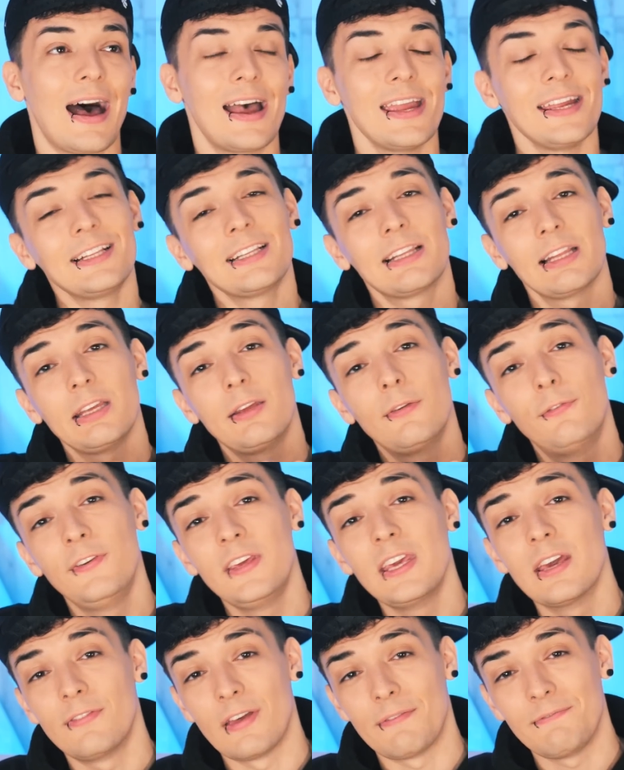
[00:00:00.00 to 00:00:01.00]
eigentlich
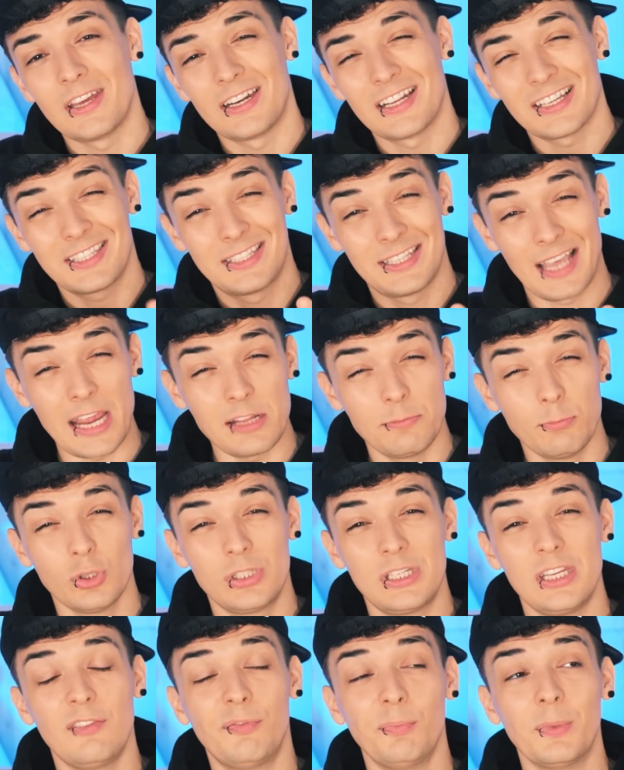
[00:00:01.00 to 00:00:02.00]
vier, wenn wir das
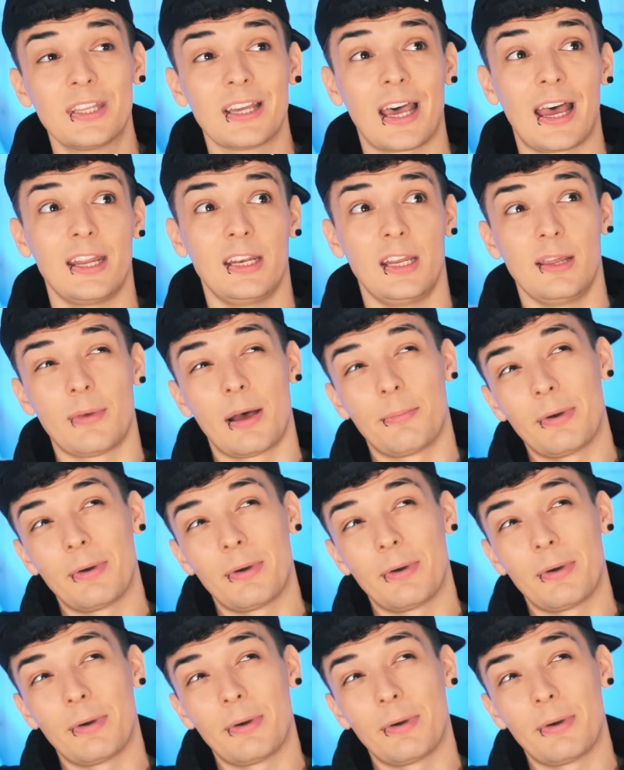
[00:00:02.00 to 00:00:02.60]
Zeitmotiv mit reinnehmen,